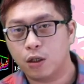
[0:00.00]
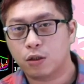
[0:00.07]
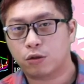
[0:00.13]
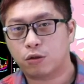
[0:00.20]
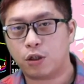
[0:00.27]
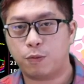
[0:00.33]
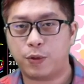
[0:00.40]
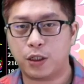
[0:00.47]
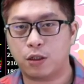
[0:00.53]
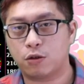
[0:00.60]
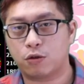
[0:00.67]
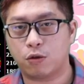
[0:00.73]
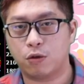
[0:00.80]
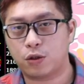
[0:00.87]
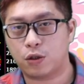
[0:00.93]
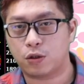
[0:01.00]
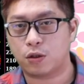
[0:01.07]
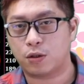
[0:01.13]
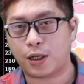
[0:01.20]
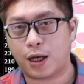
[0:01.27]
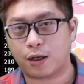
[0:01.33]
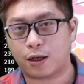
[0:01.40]
所以变成说，其
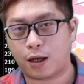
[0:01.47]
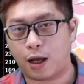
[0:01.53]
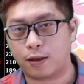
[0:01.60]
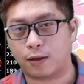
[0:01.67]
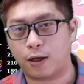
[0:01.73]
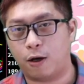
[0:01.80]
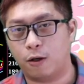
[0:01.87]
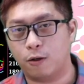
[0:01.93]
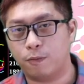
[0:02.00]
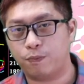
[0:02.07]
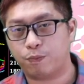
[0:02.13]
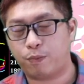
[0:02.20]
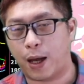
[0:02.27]
实，在看到